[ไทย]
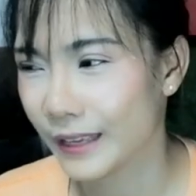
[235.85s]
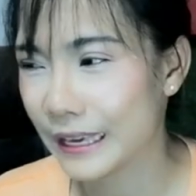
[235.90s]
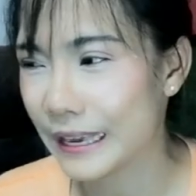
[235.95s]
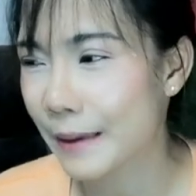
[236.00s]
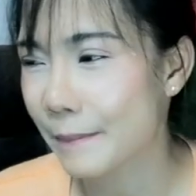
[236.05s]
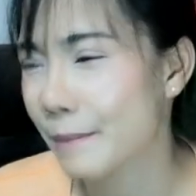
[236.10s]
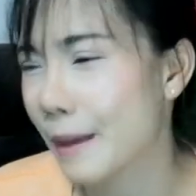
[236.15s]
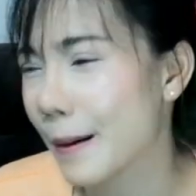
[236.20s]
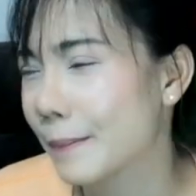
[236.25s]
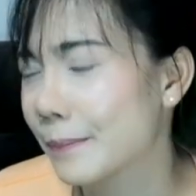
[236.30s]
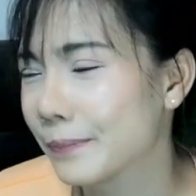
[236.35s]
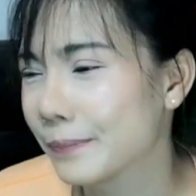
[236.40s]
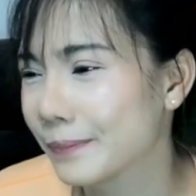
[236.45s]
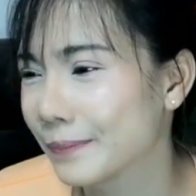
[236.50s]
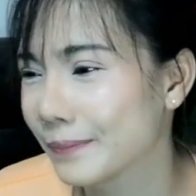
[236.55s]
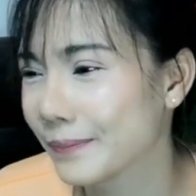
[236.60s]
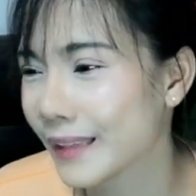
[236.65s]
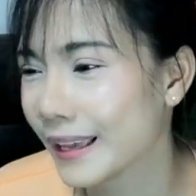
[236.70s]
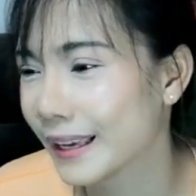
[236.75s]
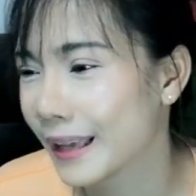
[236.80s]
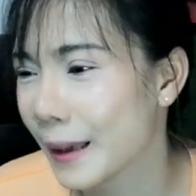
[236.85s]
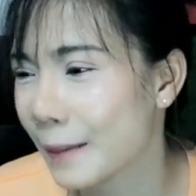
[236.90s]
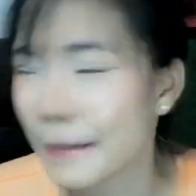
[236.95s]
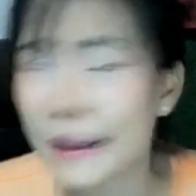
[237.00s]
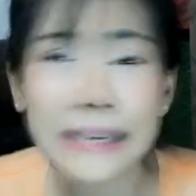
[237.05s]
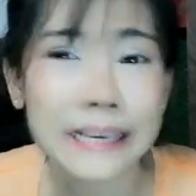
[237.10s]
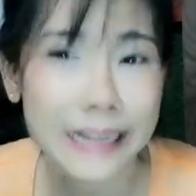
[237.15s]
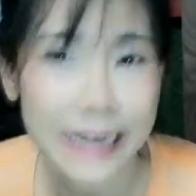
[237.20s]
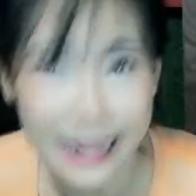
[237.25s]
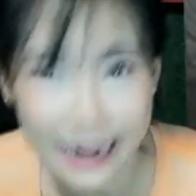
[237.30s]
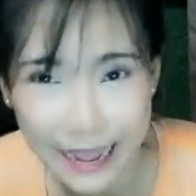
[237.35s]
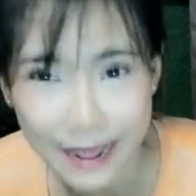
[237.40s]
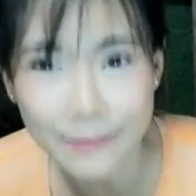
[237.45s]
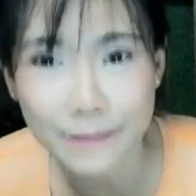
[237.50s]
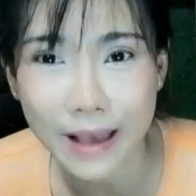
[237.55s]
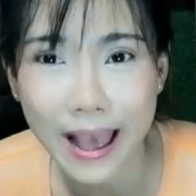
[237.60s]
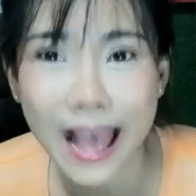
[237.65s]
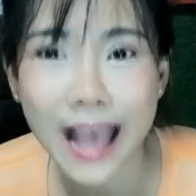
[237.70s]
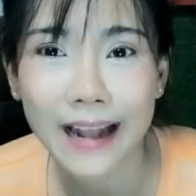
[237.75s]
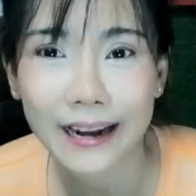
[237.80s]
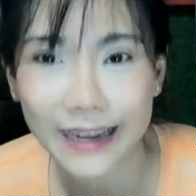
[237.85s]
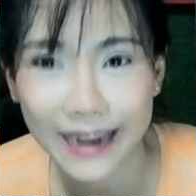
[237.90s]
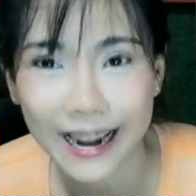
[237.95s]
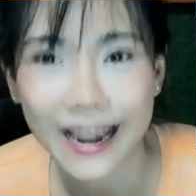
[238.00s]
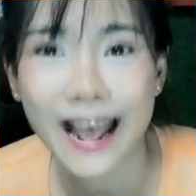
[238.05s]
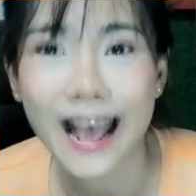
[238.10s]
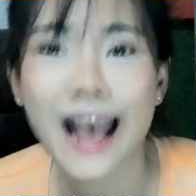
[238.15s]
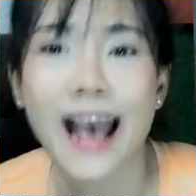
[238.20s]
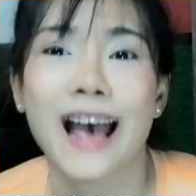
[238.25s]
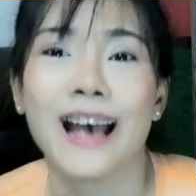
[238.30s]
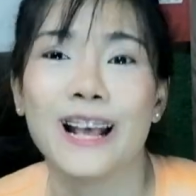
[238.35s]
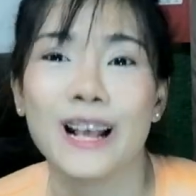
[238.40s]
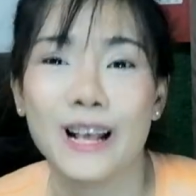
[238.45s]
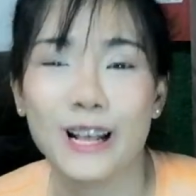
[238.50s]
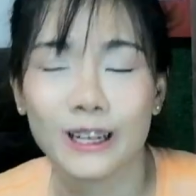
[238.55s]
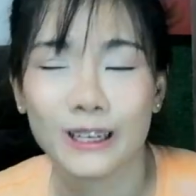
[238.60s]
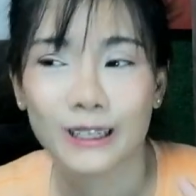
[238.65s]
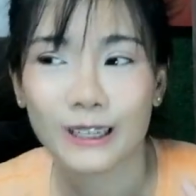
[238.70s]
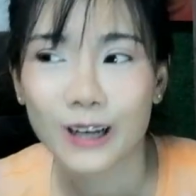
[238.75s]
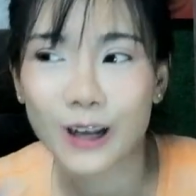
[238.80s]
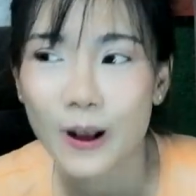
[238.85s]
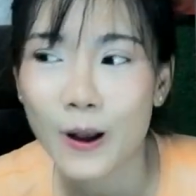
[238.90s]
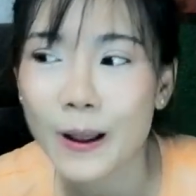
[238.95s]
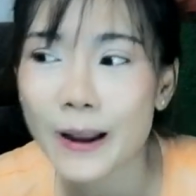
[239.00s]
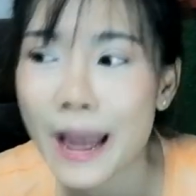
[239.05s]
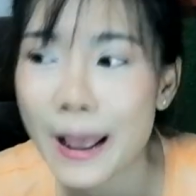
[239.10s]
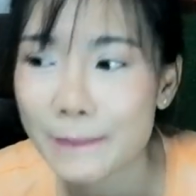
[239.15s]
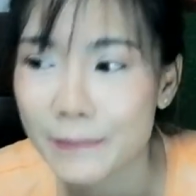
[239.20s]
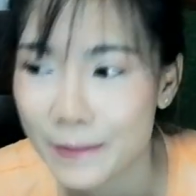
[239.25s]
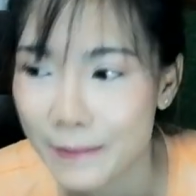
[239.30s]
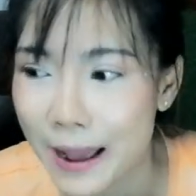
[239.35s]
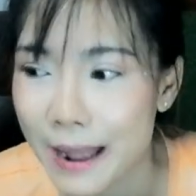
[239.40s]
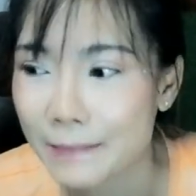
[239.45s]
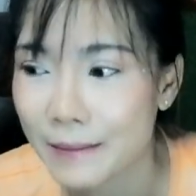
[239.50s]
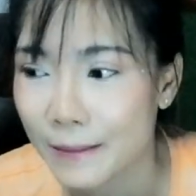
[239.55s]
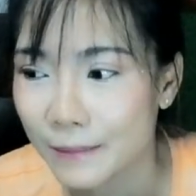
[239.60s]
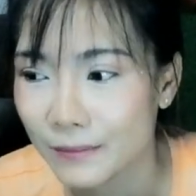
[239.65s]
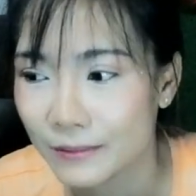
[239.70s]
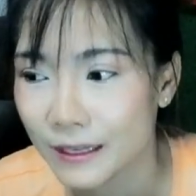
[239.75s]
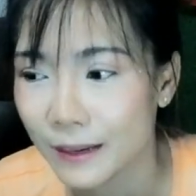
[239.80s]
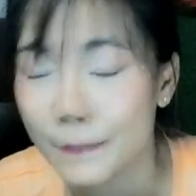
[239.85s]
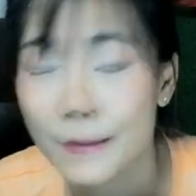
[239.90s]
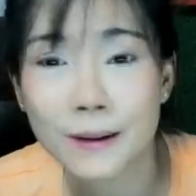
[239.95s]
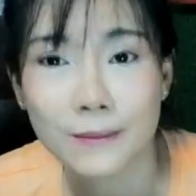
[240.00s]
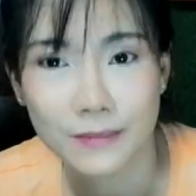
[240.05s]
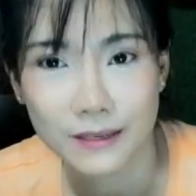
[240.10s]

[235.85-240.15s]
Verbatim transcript: เก็บแบบ ไม่คิดอะไรมากเนี่ยนะคะ ก็ได้ประมาณแบบจะเป็น